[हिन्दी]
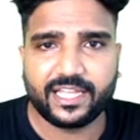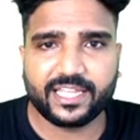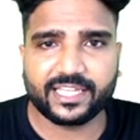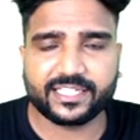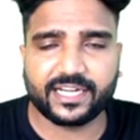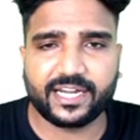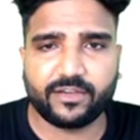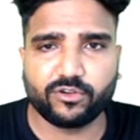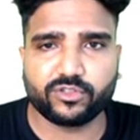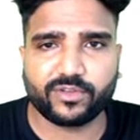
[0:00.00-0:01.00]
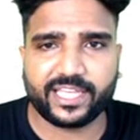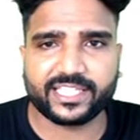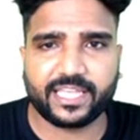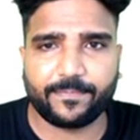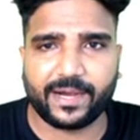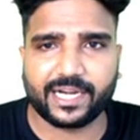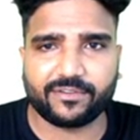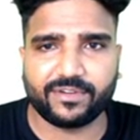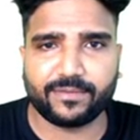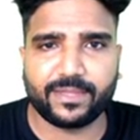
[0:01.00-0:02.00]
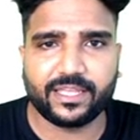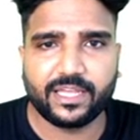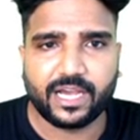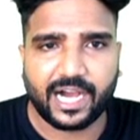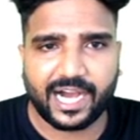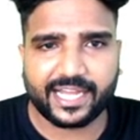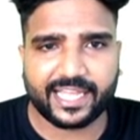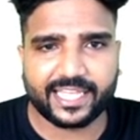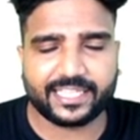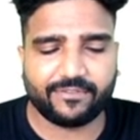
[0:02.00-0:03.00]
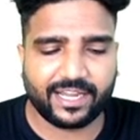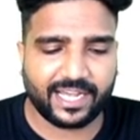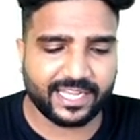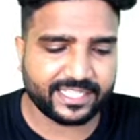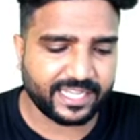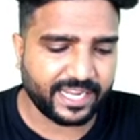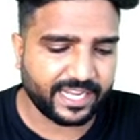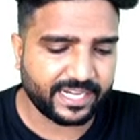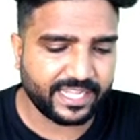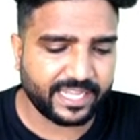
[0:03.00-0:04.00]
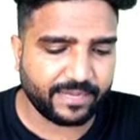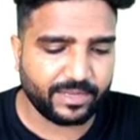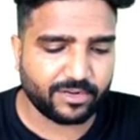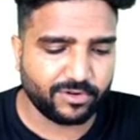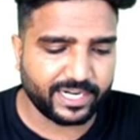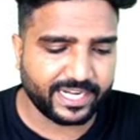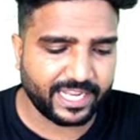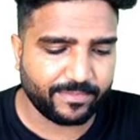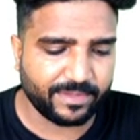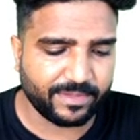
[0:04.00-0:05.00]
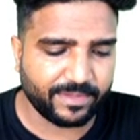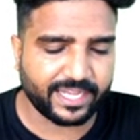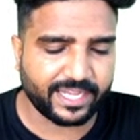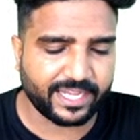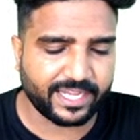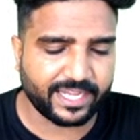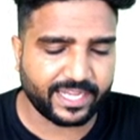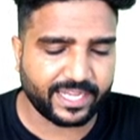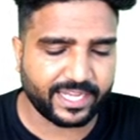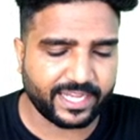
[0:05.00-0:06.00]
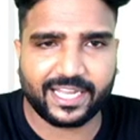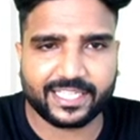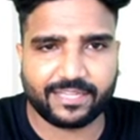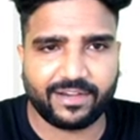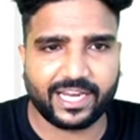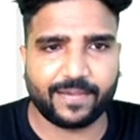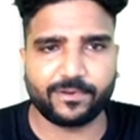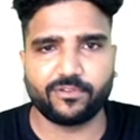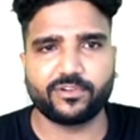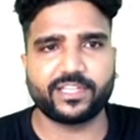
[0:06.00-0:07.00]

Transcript: यस्टरडे हो चुके इसके पार्ट वन में आगे के सवाल आज करेंगे ठीक है बिल्कुल डिटेल में करेंगे तो गाइज पहला सवाल आप लोगों